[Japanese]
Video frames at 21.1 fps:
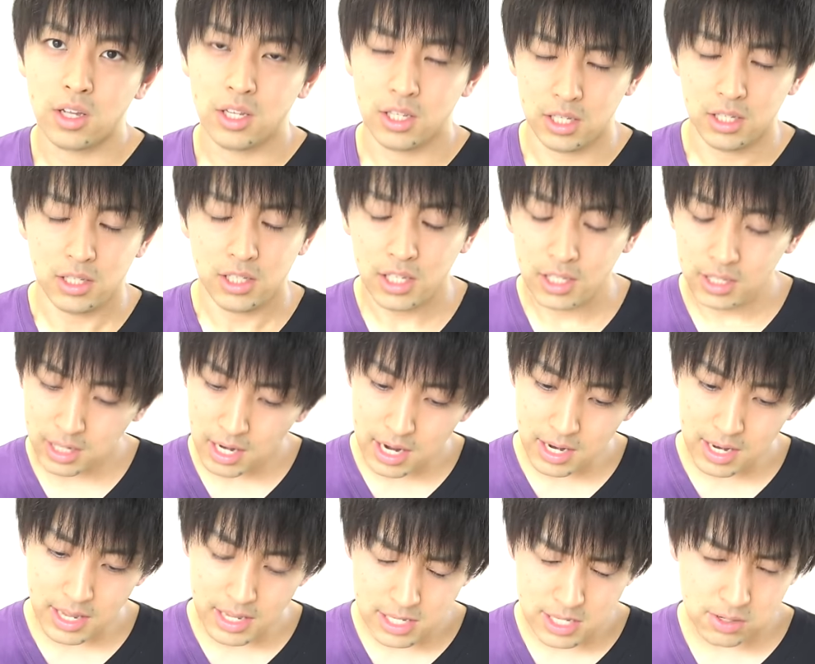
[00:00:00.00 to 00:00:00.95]
2
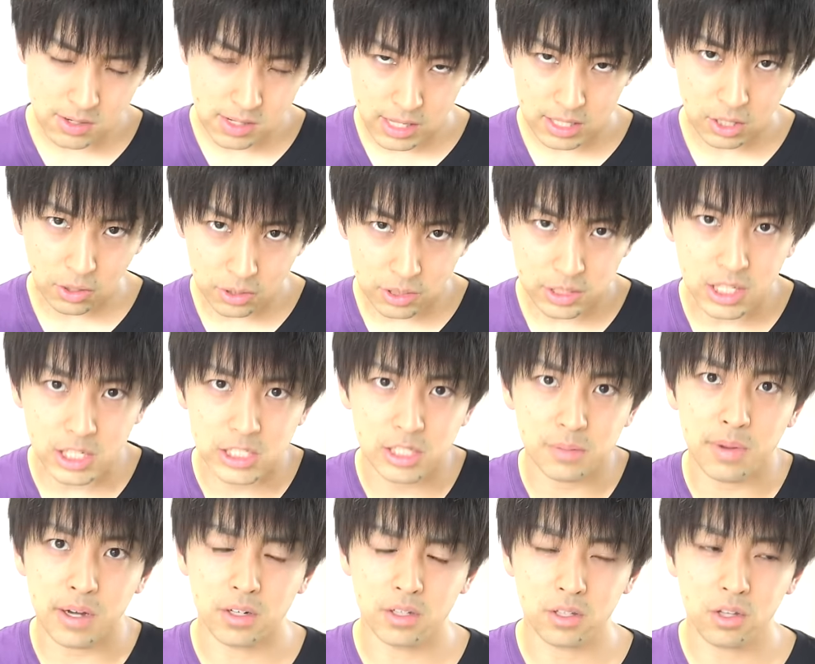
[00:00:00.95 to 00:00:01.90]
回連続で取って
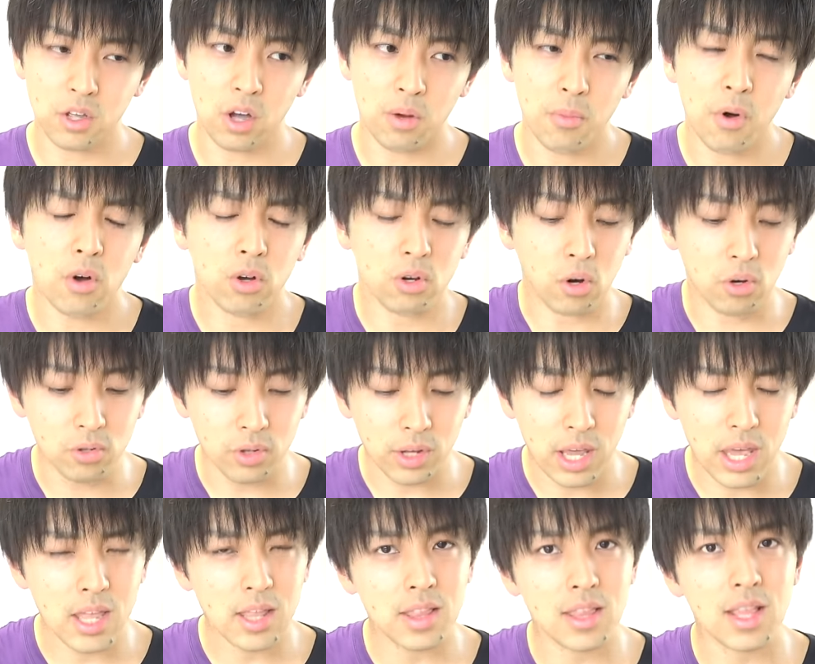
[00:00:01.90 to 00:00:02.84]
しまうともうこの
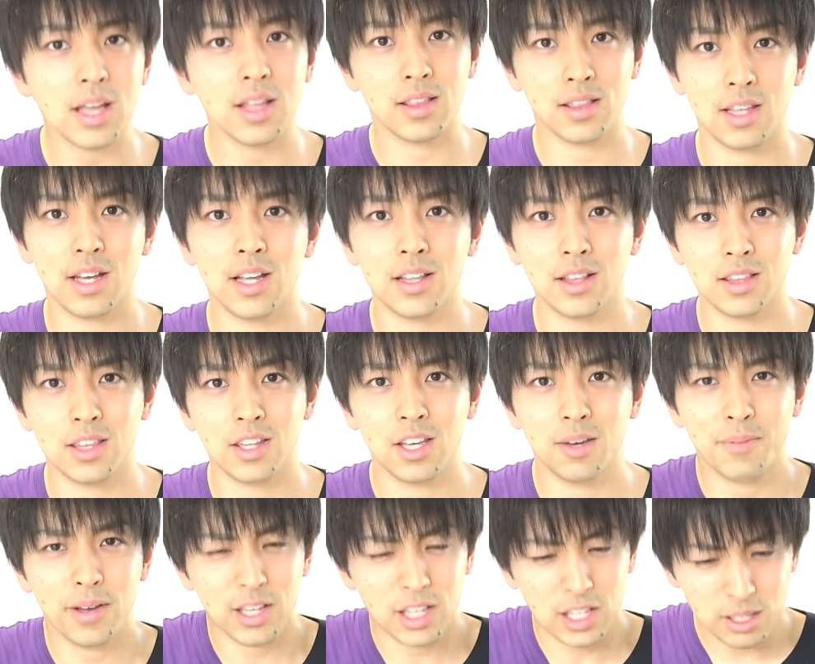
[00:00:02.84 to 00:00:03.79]
辺なんだってやっぱ